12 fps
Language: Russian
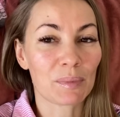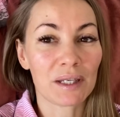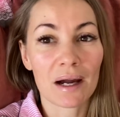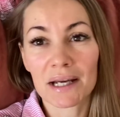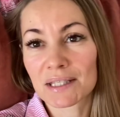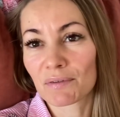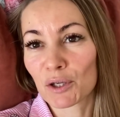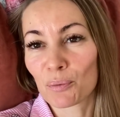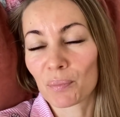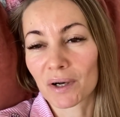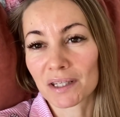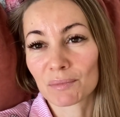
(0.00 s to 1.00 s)
я ей звоню
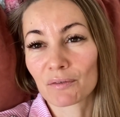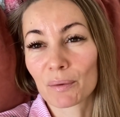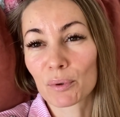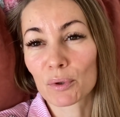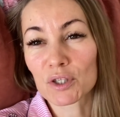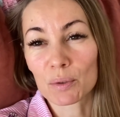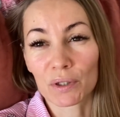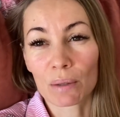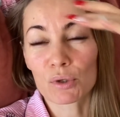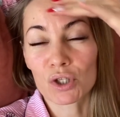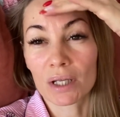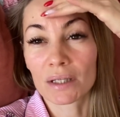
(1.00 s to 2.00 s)
по каким-то вопросам,
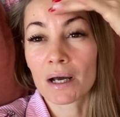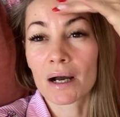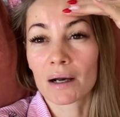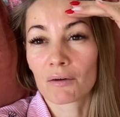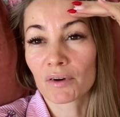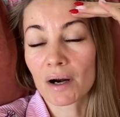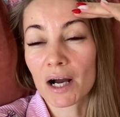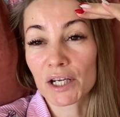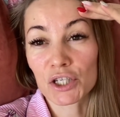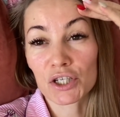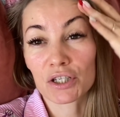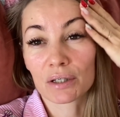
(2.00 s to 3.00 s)
потому что она
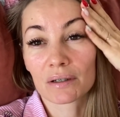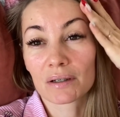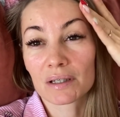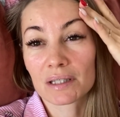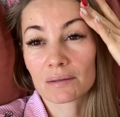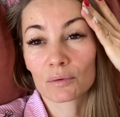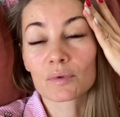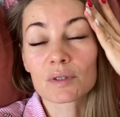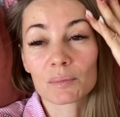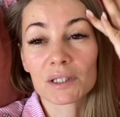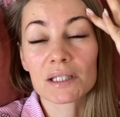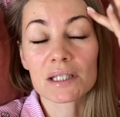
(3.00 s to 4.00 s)
врач ну,
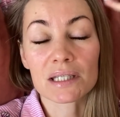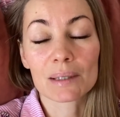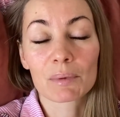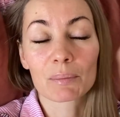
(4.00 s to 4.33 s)
с медицинским